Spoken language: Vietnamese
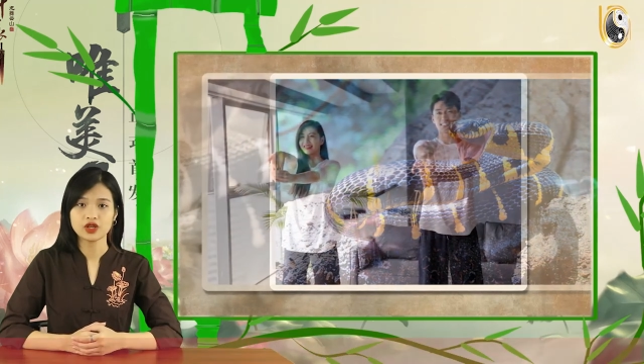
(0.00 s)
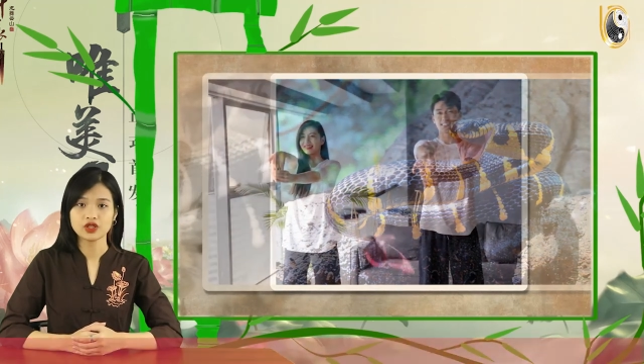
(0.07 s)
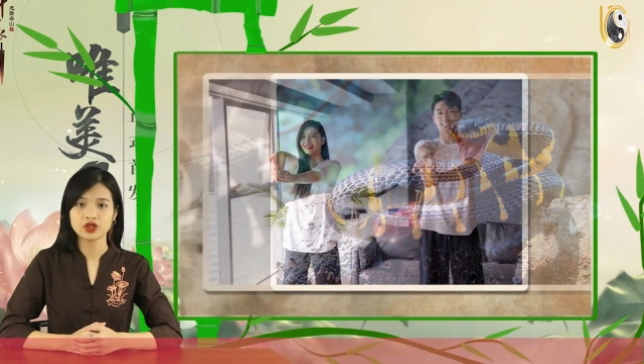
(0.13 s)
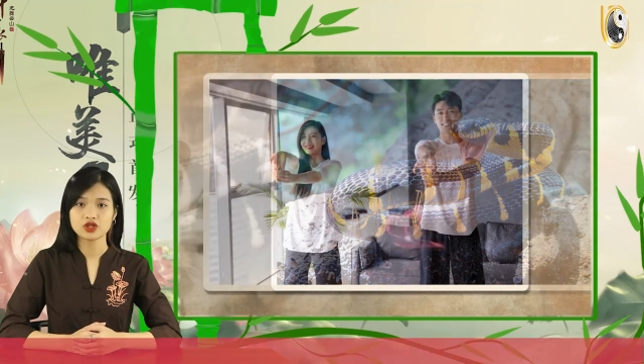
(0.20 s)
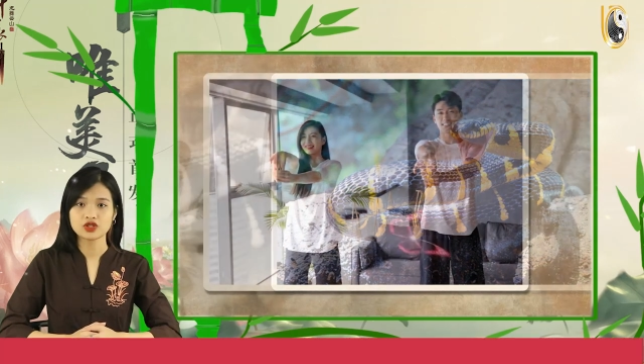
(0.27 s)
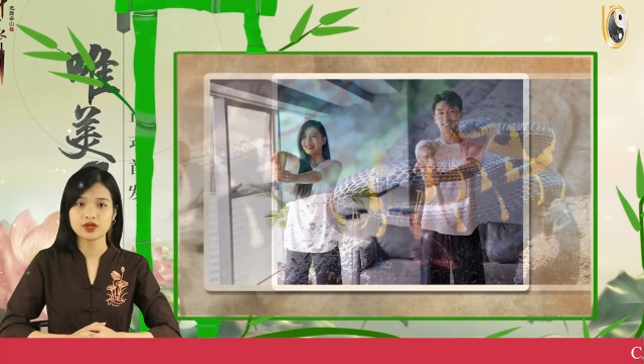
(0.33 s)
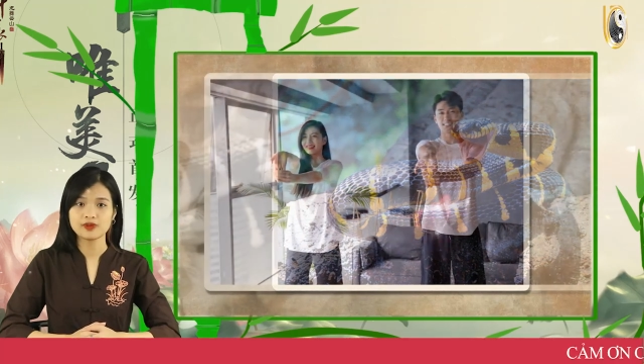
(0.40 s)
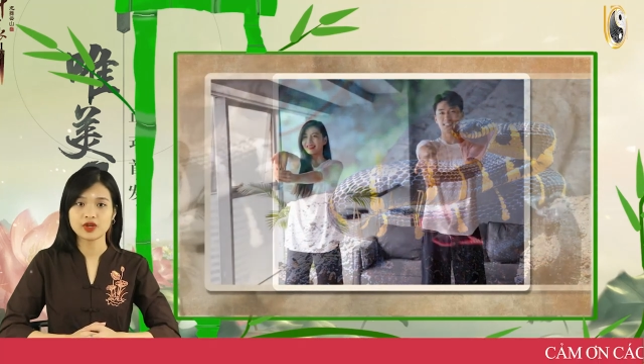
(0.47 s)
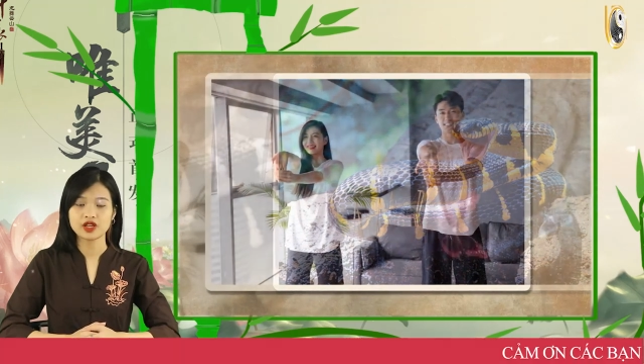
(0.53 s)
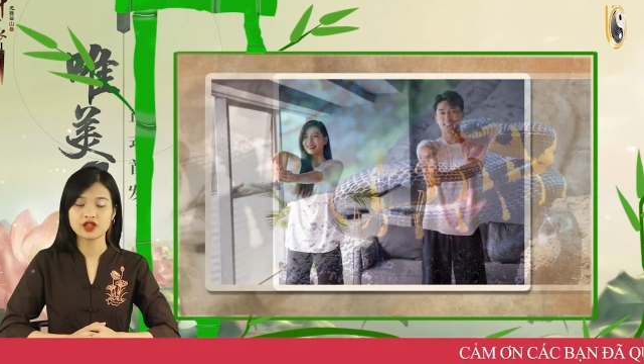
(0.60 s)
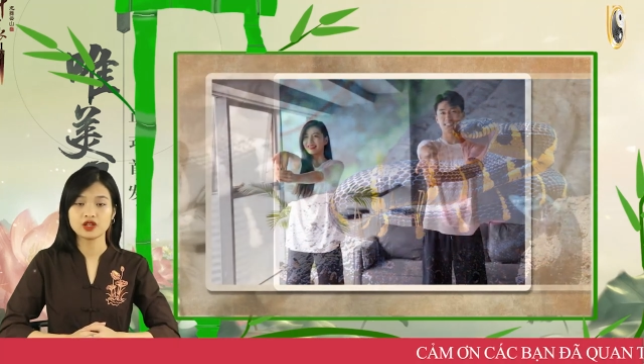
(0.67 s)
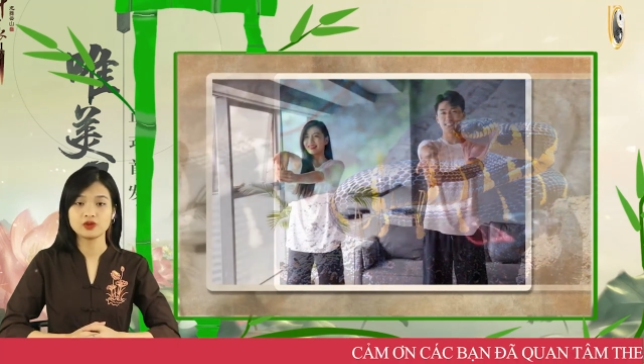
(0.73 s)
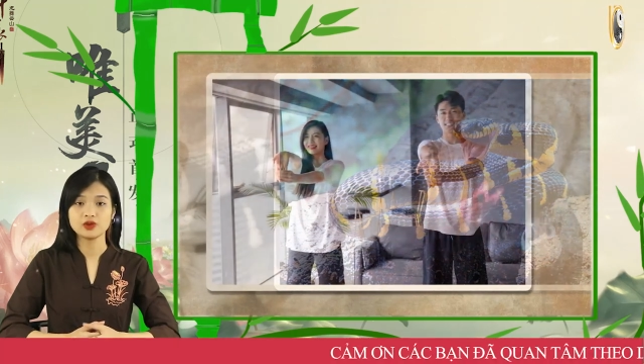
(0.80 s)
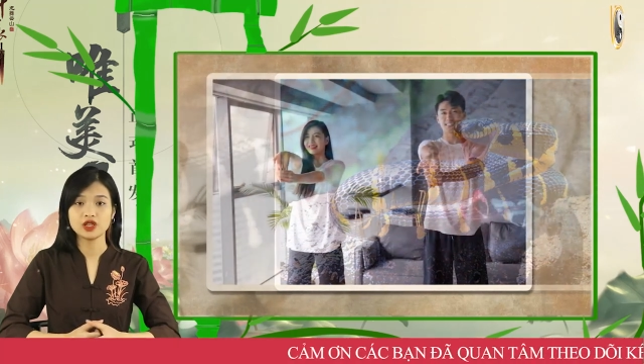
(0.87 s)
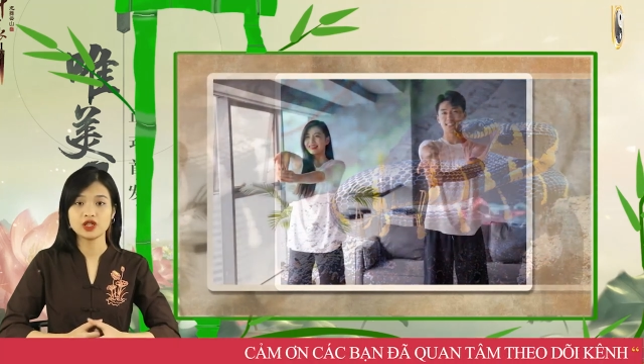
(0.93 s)
con giáp này
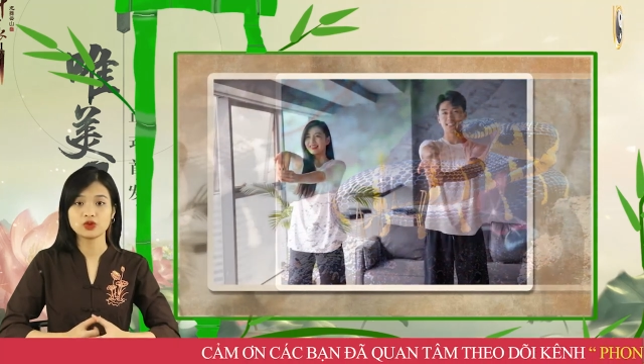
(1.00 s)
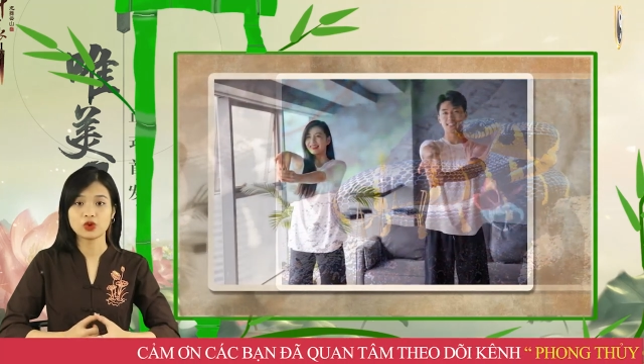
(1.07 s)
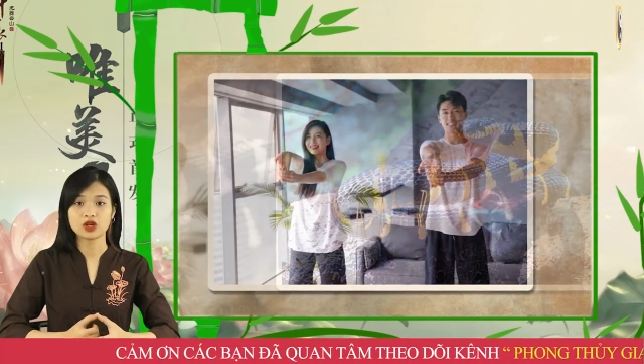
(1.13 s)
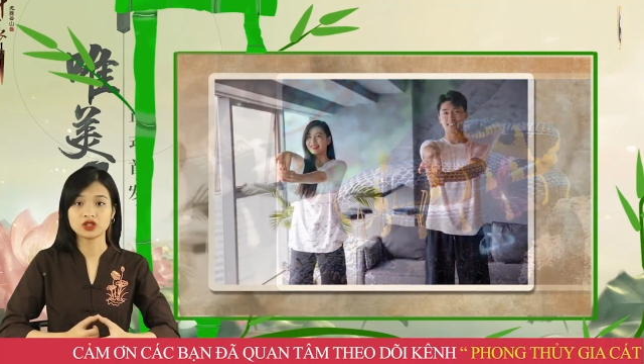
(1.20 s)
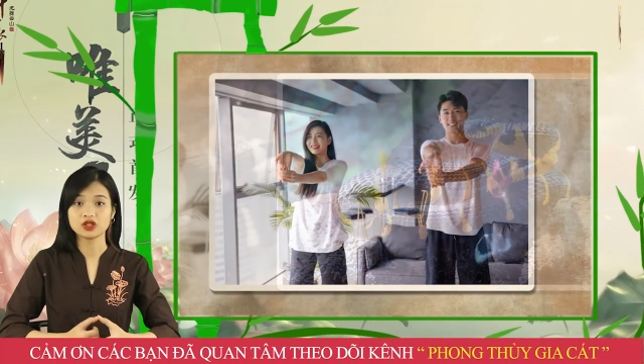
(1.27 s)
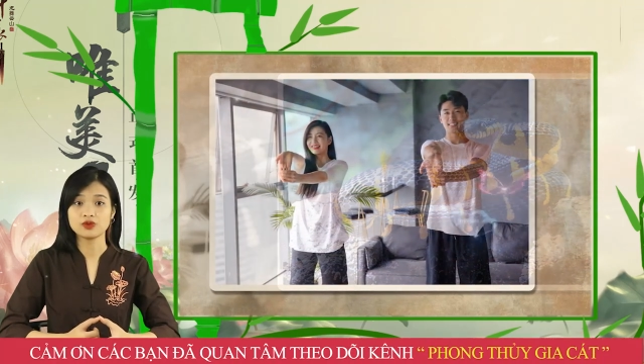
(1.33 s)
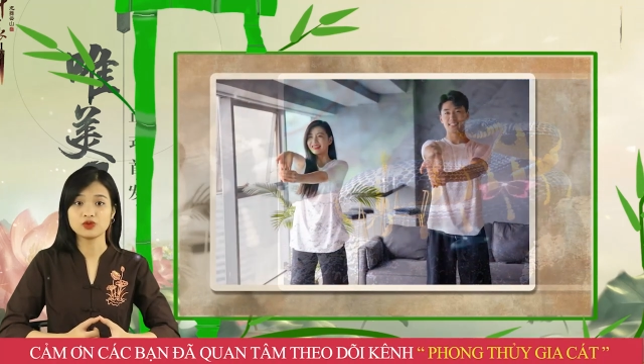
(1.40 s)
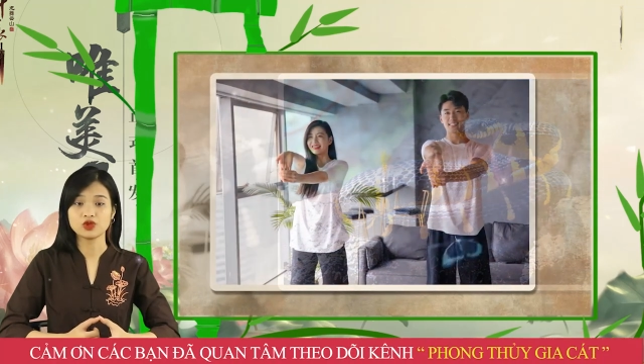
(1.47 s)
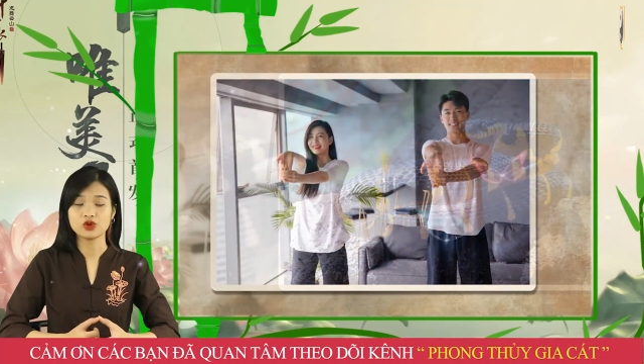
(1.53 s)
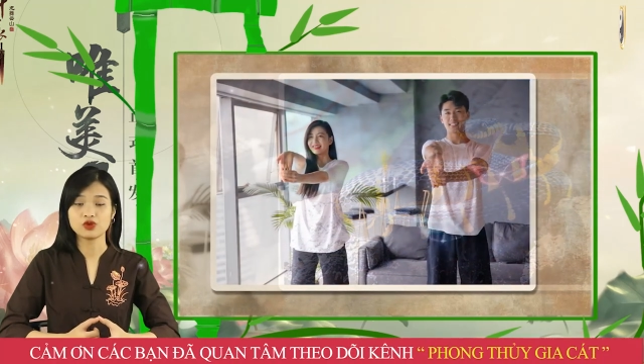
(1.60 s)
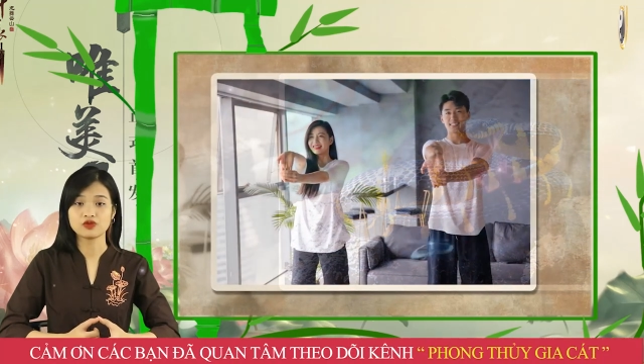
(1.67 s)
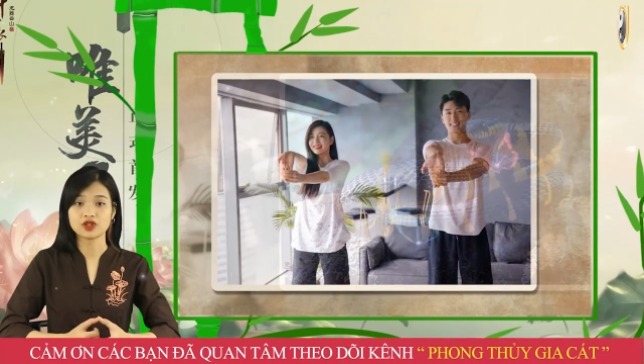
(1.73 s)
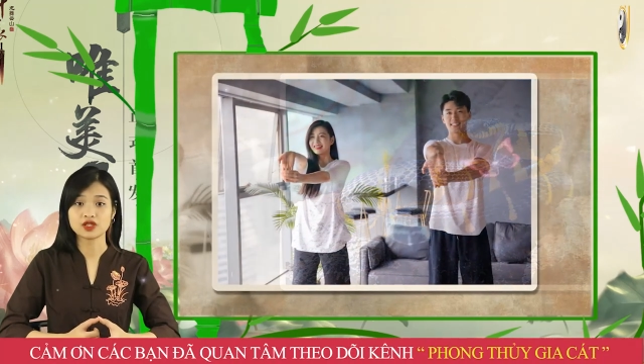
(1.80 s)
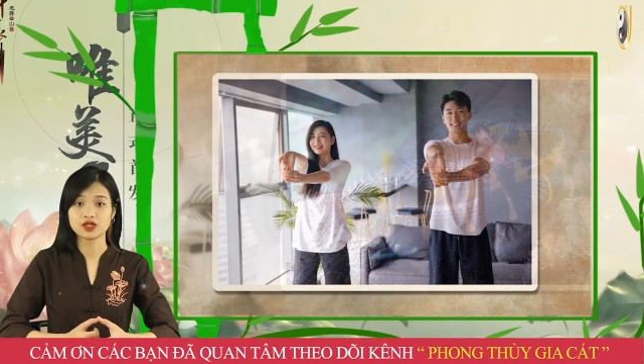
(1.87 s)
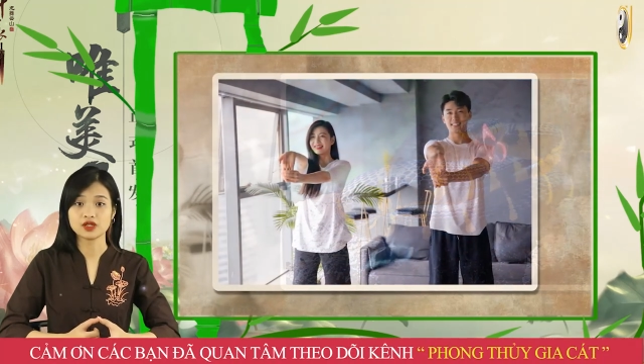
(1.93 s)
không nên quá tập trung vào